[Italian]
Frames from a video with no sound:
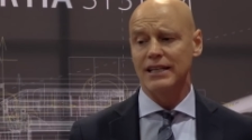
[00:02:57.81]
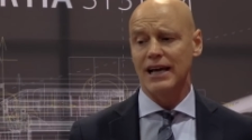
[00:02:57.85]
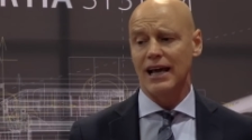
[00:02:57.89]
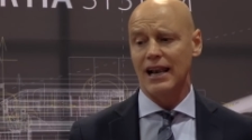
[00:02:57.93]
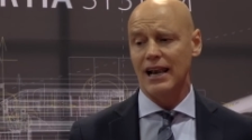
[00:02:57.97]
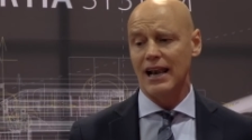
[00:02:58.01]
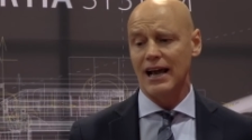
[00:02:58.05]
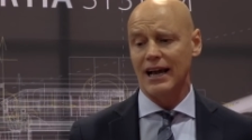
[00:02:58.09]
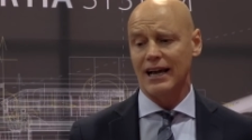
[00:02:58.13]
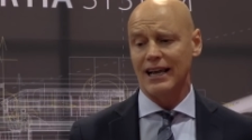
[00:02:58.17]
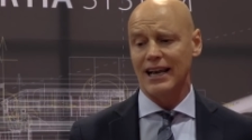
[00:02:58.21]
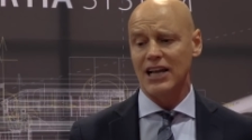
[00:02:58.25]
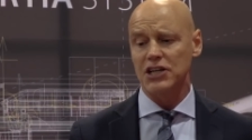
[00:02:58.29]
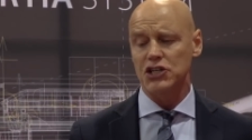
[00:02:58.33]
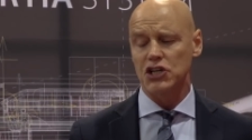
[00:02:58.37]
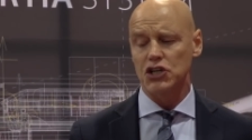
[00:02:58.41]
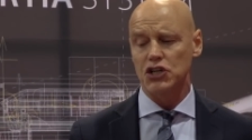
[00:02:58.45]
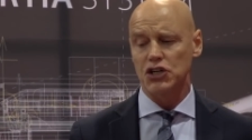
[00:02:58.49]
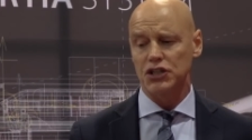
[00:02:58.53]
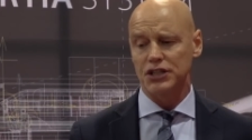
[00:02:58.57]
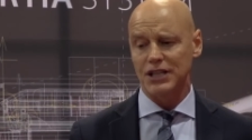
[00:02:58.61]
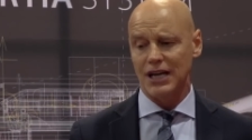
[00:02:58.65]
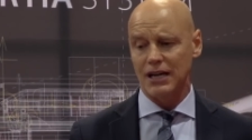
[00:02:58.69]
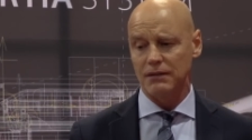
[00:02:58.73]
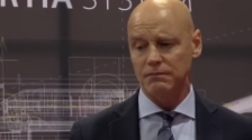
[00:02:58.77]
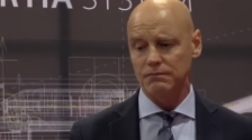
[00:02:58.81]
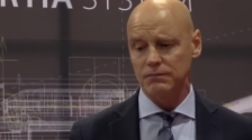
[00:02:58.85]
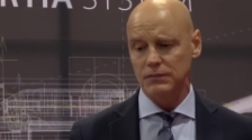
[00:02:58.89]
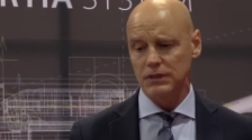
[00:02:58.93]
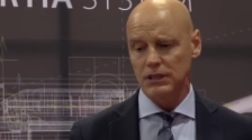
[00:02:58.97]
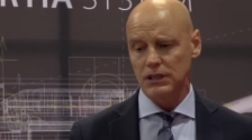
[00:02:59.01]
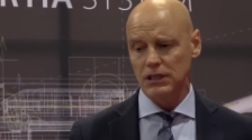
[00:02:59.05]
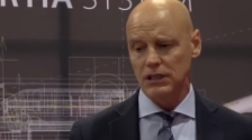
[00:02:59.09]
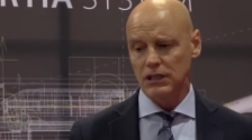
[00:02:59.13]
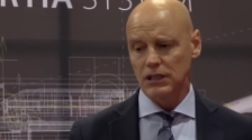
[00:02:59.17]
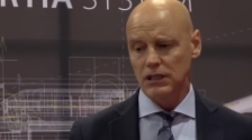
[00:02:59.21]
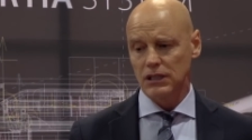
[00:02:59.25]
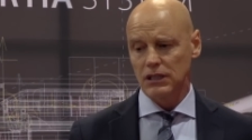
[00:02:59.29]
della classicità.
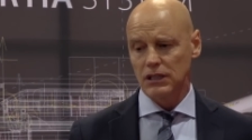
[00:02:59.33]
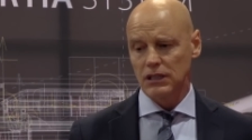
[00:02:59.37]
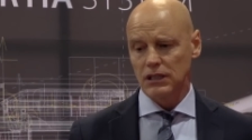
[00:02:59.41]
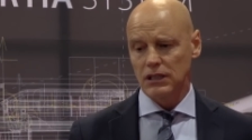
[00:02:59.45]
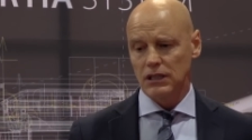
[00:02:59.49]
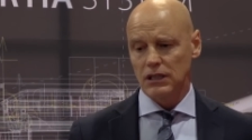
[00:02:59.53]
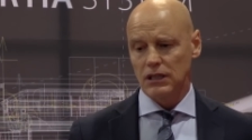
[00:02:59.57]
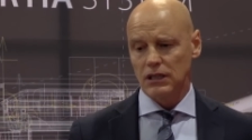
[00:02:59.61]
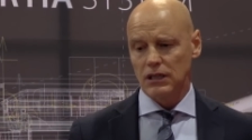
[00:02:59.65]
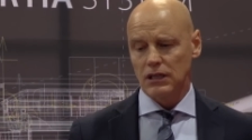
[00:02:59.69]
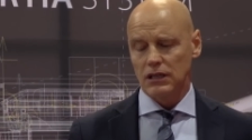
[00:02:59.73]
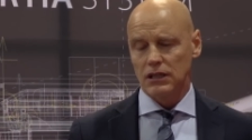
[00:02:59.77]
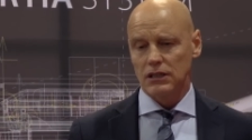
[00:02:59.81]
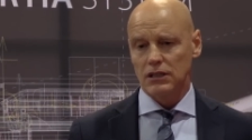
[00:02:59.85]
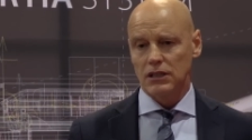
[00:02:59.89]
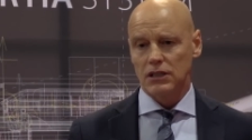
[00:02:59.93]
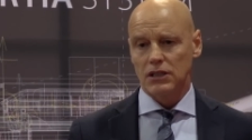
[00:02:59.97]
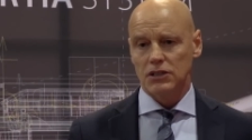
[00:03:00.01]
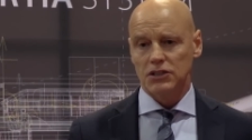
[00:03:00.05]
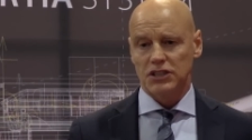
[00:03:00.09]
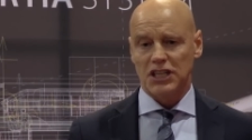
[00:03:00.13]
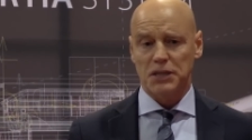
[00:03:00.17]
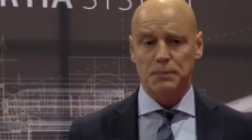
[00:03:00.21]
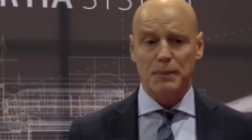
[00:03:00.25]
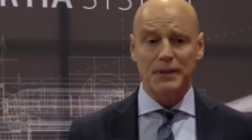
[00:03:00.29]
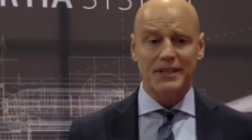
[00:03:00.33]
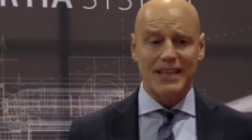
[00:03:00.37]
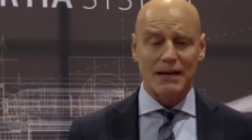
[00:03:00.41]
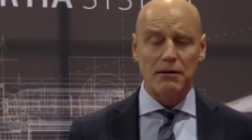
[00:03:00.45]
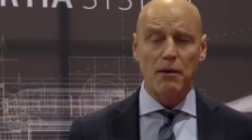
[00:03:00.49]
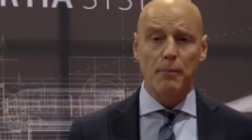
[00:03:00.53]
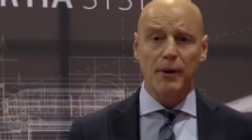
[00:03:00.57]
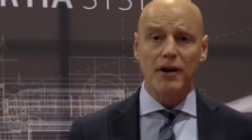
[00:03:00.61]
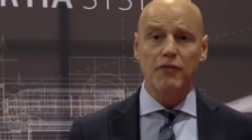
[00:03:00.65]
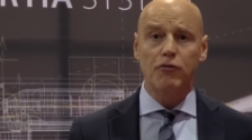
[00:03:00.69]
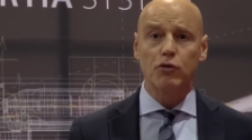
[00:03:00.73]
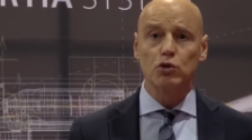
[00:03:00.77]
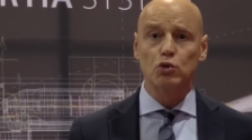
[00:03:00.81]
Ci
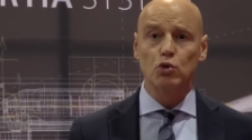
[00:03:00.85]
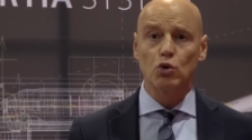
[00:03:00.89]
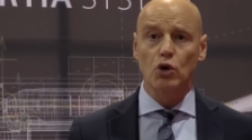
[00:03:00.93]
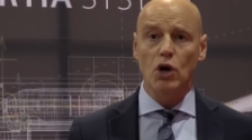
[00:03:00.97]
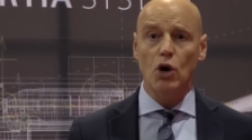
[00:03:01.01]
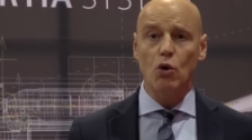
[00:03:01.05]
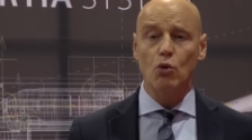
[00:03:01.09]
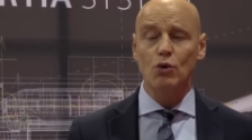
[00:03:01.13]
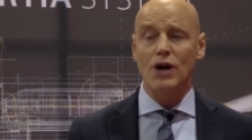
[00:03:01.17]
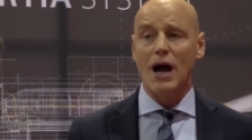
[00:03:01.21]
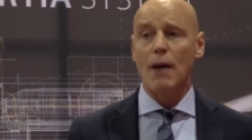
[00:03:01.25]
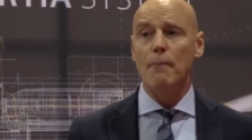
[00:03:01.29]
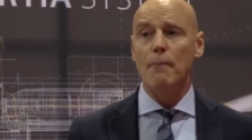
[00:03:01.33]
aspettiamo per il futuro un